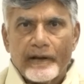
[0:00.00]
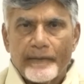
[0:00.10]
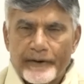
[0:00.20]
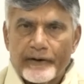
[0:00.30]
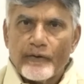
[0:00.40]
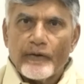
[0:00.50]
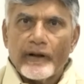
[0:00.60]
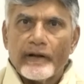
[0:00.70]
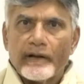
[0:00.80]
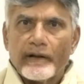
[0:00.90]
ఇప్పటికి
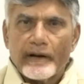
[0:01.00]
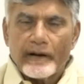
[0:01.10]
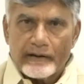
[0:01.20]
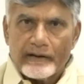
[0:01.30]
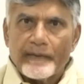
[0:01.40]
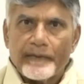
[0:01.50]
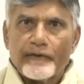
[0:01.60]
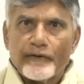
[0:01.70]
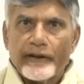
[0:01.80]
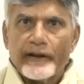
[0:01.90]
కూడా నాకు
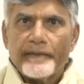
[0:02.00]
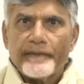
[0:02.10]
జ్ఞాపకం ఉంది